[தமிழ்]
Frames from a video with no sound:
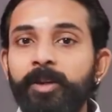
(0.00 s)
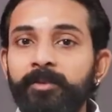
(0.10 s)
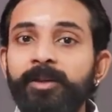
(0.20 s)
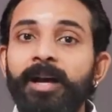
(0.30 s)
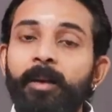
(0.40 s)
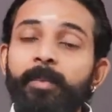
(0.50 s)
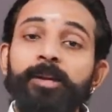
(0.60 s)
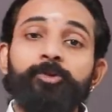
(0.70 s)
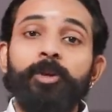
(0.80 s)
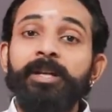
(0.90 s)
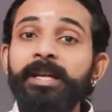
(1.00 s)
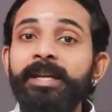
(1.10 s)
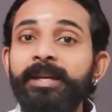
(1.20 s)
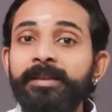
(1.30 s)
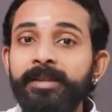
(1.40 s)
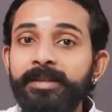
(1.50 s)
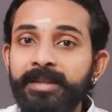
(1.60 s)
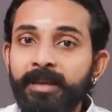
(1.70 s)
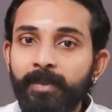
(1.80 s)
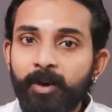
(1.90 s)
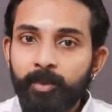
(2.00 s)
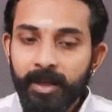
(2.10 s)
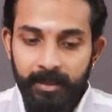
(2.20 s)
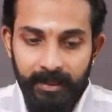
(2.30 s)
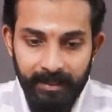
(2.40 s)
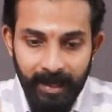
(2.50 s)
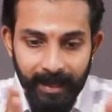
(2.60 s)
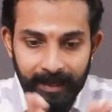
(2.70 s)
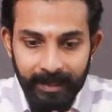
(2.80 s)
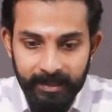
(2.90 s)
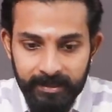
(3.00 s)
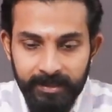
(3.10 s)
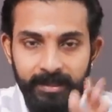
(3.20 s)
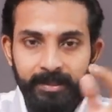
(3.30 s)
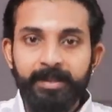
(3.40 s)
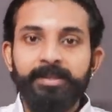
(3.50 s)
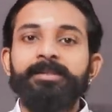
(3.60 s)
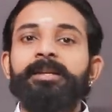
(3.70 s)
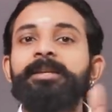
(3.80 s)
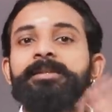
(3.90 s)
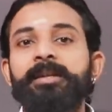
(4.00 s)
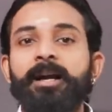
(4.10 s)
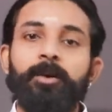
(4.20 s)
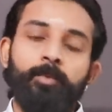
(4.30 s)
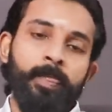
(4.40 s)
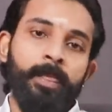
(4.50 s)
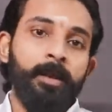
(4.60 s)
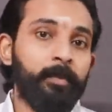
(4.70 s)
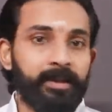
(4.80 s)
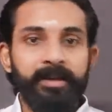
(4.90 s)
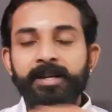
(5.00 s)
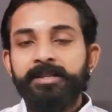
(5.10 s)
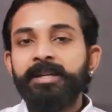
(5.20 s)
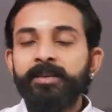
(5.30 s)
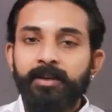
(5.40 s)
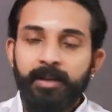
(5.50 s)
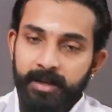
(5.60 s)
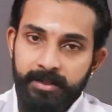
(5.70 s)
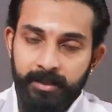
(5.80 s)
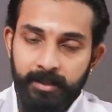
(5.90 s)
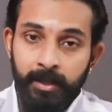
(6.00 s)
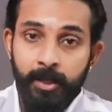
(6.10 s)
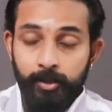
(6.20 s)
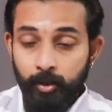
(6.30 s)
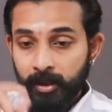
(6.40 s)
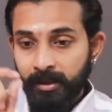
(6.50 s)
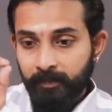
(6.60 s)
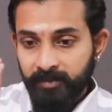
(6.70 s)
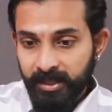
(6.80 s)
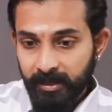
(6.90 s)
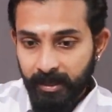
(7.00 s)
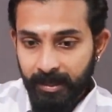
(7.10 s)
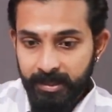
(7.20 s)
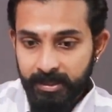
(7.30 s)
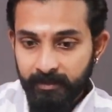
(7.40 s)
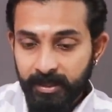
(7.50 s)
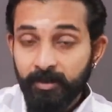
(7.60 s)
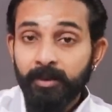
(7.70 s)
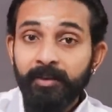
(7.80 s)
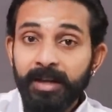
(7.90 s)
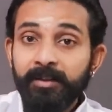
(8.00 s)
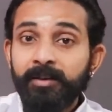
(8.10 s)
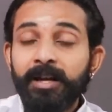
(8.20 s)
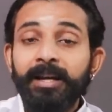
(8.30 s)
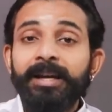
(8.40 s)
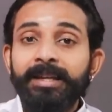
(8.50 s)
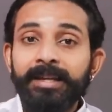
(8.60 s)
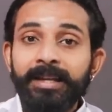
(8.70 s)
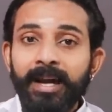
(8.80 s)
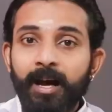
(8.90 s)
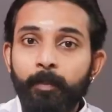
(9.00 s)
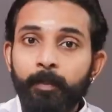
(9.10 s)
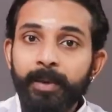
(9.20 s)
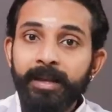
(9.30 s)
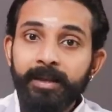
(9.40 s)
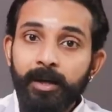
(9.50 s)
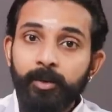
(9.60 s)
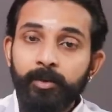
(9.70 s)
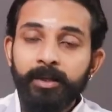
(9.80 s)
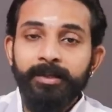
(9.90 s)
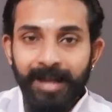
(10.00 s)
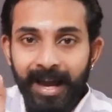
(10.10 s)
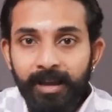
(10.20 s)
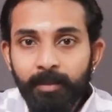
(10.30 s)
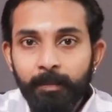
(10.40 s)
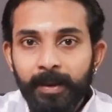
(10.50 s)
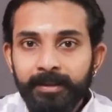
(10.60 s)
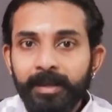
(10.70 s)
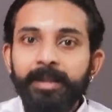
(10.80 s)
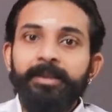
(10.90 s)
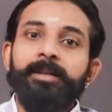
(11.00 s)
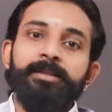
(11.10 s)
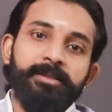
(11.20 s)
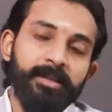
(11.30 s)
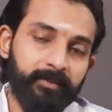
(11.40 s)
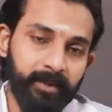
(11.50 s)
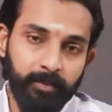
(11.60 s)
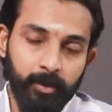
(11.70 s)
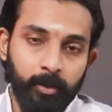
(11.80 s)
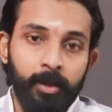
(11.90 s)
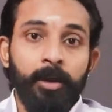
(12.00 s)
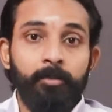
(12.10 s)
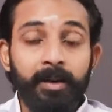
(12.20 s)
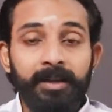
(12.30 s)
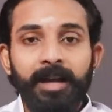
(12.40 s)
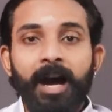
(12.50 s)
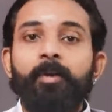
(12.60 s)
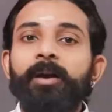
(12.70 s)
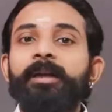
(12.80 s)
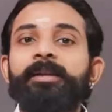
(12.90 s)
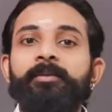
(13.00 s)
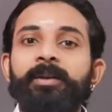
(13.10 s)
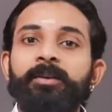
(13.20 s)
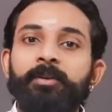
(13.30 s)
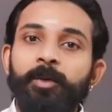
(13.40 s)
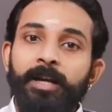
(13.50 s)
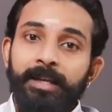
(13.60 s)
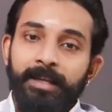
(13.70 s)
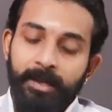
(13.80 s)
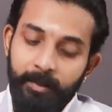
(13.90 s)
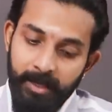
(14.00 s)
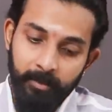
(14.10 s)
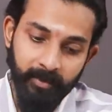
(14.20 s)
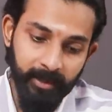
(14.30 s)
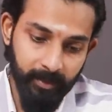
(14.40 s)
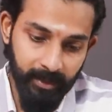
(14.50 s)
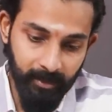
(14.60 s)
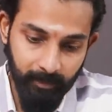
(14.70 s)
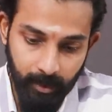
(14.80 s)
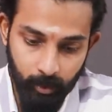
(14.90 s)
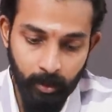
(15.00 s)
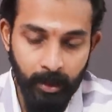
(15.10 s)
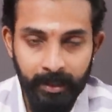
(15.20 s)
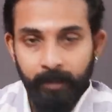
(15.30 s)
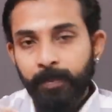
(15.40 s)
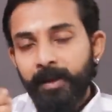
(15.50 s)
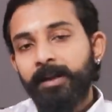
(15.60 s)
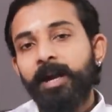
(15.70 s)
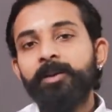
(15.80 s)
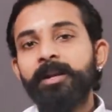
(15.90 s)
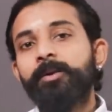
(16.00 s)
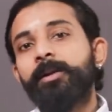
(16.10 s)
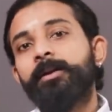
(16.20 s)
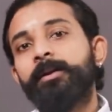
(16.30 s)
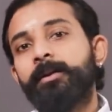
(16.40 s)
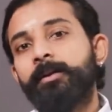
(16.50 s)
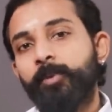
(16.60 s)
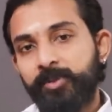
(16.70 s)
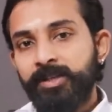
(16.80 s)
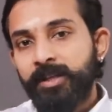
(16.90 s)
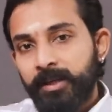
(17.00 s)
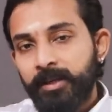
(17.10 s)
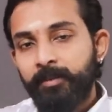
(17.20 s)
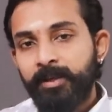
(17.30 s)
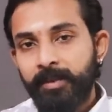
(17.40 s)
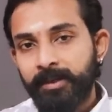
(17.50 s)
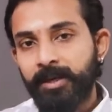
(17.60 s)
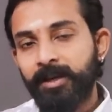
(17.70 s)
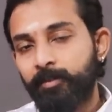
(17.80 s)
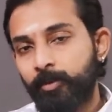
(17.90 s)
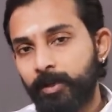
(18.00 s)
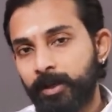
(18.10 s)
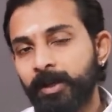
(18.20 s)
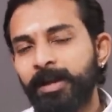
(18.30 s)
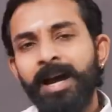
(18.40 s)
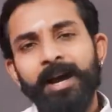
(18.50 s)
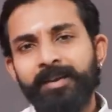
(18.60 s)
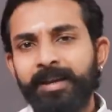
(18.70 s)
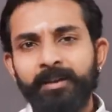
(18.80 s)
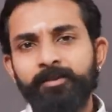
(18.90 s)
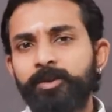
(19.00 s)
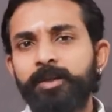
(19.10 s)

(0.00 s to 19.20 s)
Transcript: முடிவு அப்படின்னு சொல்லி இங்கேருந்து எஸ்கேப் ஆக முடியாது இந்த அலையன்ஸு இந்த டிசிஷனில் ஸ்டிக் ஆகும் பதினேழு சீட்டு இவங்களுக்கு கிடச்சிருக்கு ஸோ அந்த சி அலையன்ஸை விட்டு அவங்க வெளியே வராங்களா இல்லையா அப்படிங்கிற அளவுக்கு நியாயமாக பார்த்தா இந்த டிசிஷன் அஃபெக்ட் பண்ணும் பட் அவங்க அதுக்கு வெளியே வருவாங்களா இல்லையா அப்படின்னு நம்ம வெயிட் பண்ணி தான் பார்க்கணும் இப்போ கவர்னரோட பொசிஷன் என்ன அப்படின்னு பார்த்தீங்கன்னா நம்ம ஊரில் அவர் ஏற்கனவே